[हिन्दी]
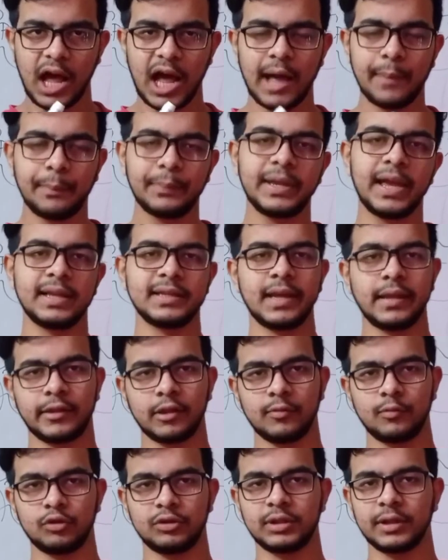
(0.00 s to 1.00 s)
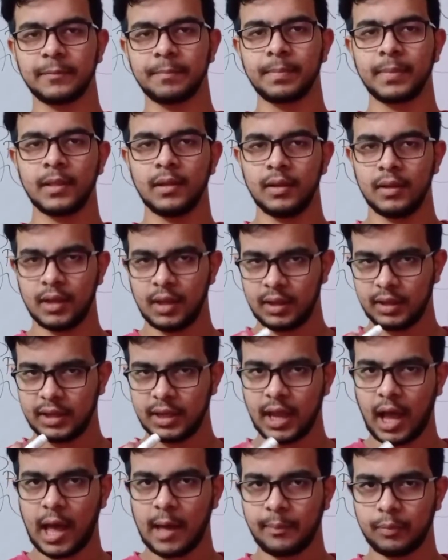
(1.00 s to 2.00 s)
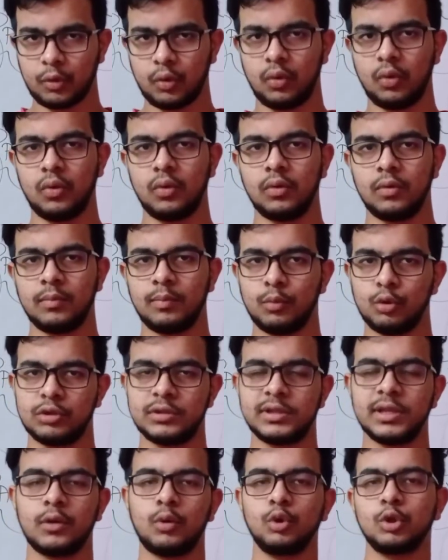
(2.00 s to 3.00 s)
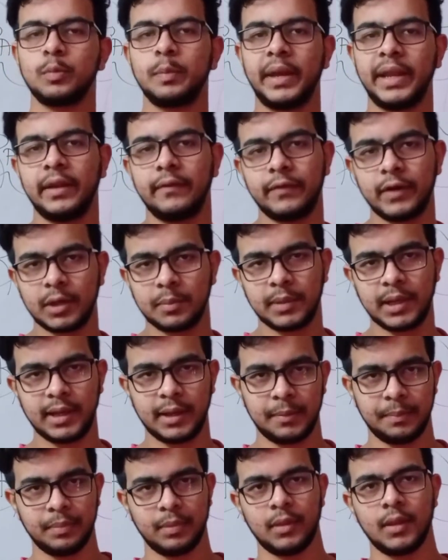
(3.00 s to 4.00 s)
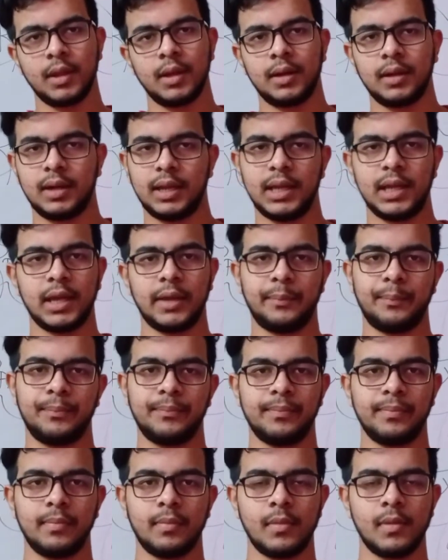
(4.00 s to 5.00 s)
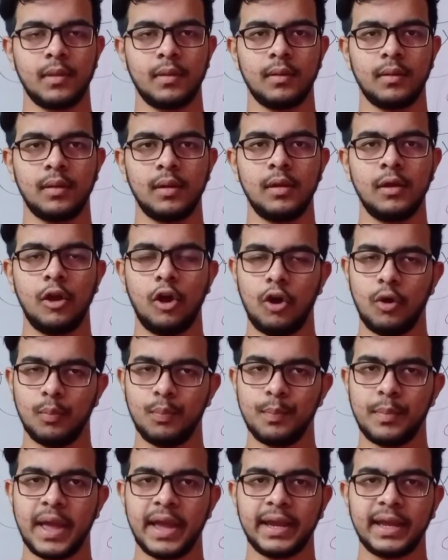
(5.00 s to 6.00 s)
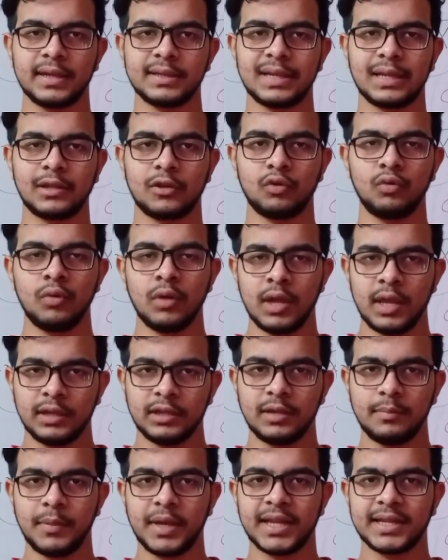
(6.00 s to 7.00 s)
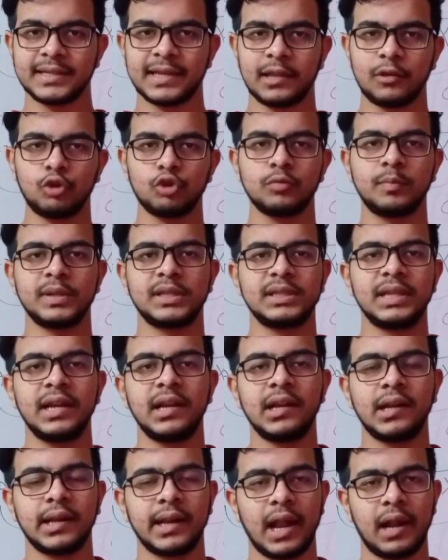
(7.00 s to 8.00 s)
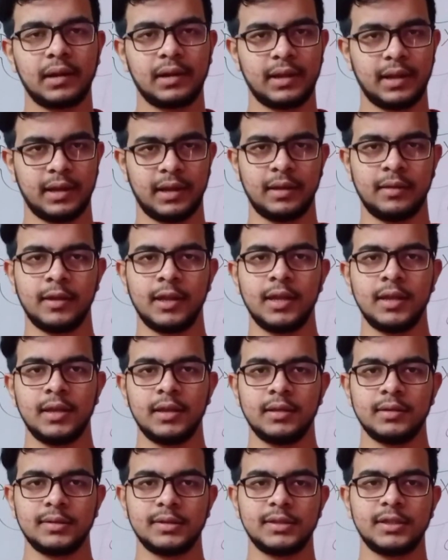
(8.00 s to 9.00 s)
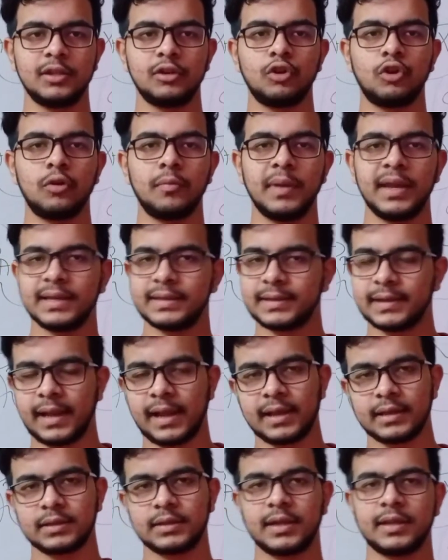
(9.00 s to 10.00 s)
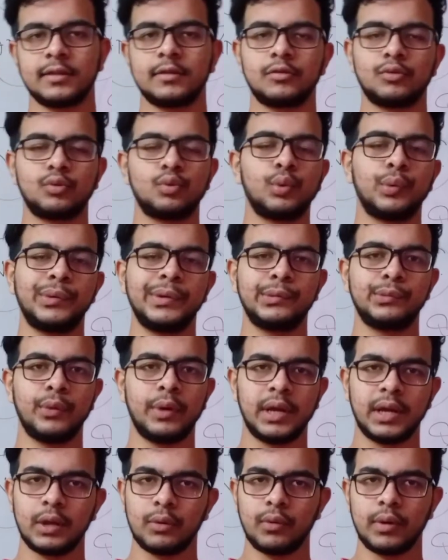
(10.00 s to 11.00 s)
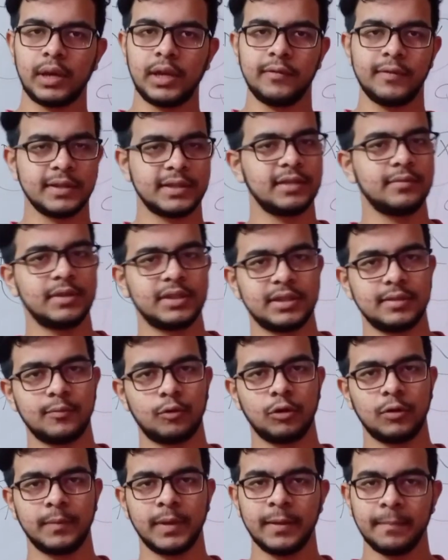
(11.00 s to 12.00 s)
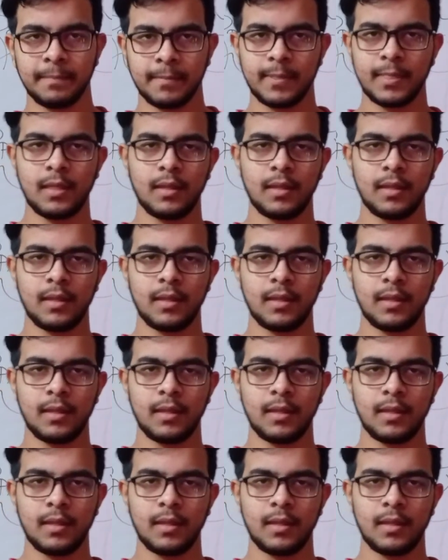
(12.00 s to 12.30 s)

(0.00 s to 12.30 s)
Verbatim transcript: आप क्या चाहते हो मुझसे कि आपको मुझसे कुछ बेनिफिट मिले ठीक है मैं क्या चाहता हूँ कि मेरे साथ कुछ बच्चे इंटरेक्ट करें जिनको मैं इस क्लास टेंथ ट्वेंटी ट्वेंटी वन सी बोर्ड में